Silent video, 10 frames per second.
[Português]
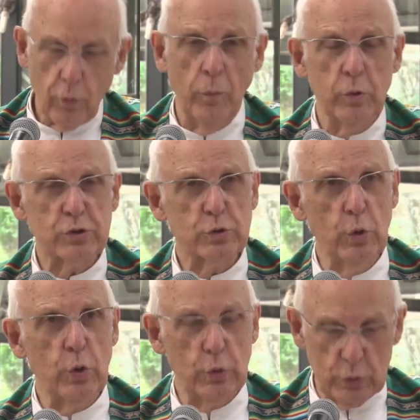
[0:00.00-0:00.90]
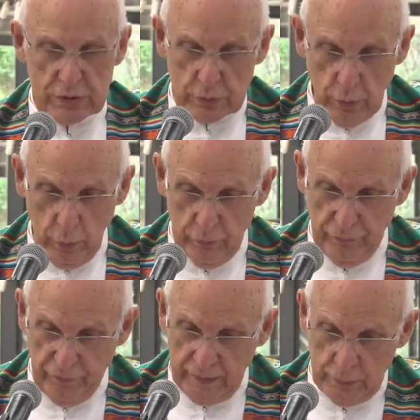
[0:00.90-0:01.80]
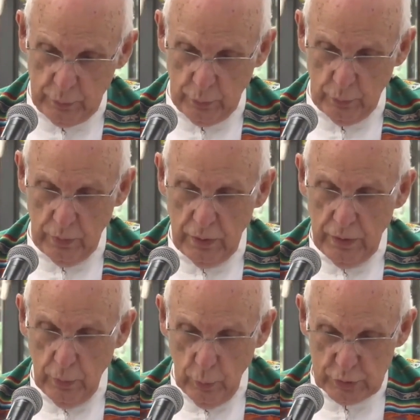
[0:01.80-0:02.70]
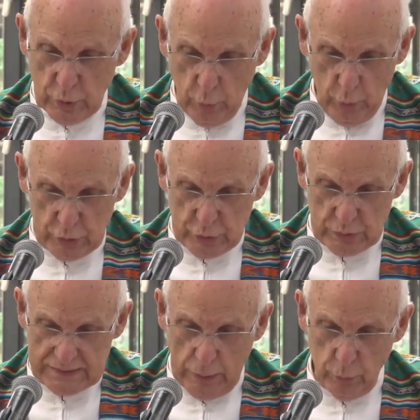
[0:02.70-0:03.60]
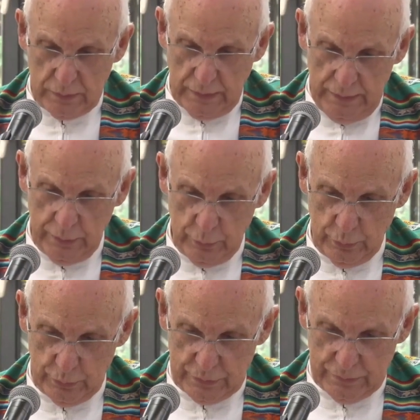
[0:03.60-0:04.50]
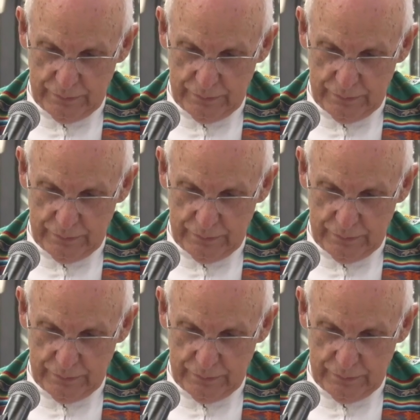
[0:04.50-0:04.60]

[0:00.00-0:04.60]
como os surdos ouvindo, os coxos saltando,